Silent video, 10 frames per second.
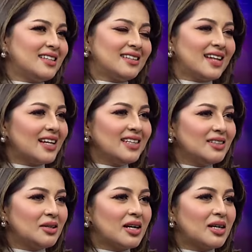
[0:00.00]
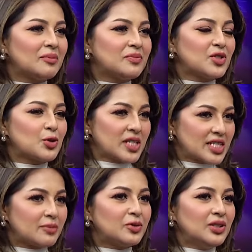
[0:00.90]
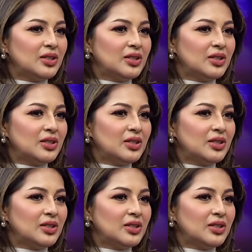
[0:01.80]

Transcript: দিন নেই চলে যাব